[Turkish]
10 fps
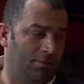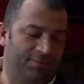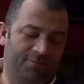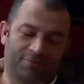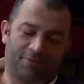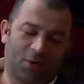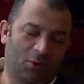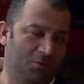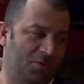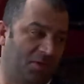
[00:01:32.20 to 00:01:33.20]
Hıh,
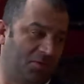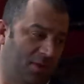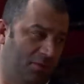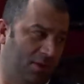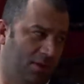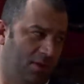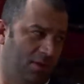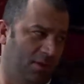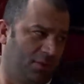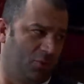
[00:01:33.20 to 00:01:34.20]
Oğlum saçmalama.
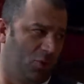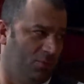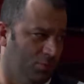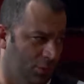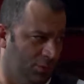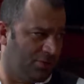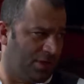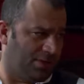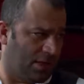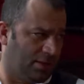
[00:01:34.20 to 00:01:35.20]
Gömümü
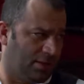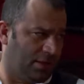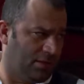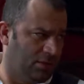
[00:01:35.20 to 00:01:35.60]
buldun nasıl aldın